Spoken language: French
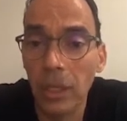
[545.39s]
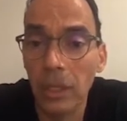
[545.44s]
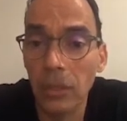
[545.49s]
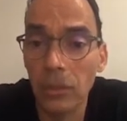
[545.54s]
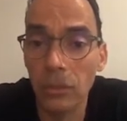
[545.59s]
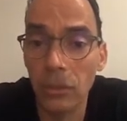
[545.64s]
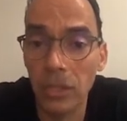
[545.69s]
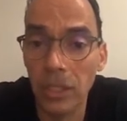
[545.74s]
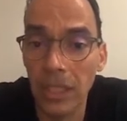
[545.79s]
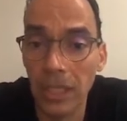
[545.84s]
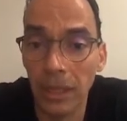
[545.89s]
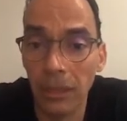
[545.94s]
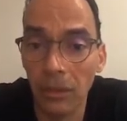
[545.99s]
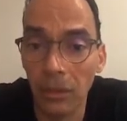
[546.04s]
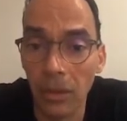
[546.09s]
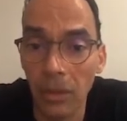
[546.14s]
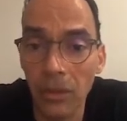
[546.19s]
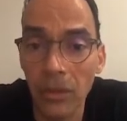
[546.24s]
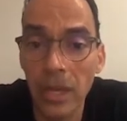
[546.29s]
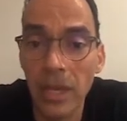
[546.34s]
Ceci
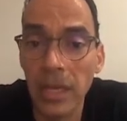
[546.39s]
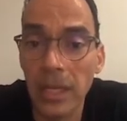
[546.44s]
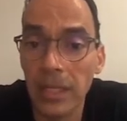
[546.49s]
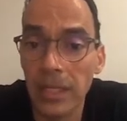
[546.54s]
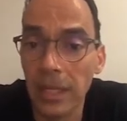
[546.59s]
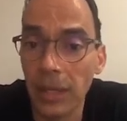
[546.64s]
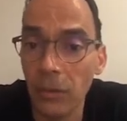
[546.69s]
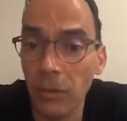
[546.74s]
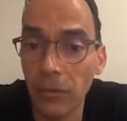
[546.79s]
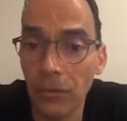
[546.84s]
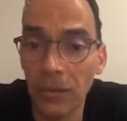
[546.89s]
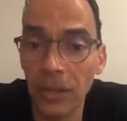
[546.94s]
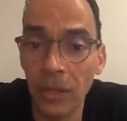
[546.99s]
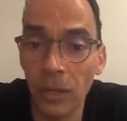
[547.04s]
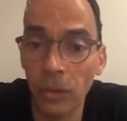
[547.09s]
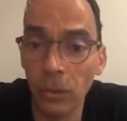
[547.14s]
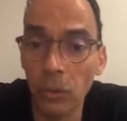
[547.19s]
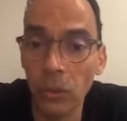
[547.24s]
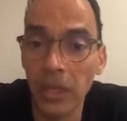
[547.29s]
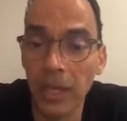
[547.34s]
étant, ça ne fait
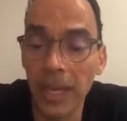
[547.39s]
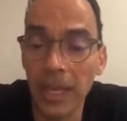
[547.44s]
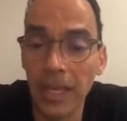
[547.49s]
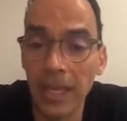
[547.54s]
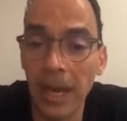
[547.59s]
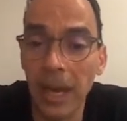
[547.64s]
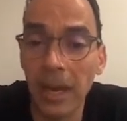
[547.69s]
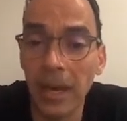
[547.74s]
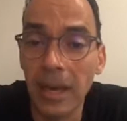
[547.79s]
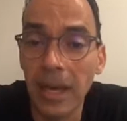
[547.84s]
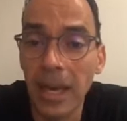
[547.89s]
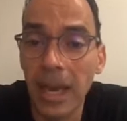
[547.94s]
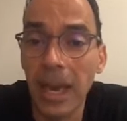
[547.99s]
en aucun cas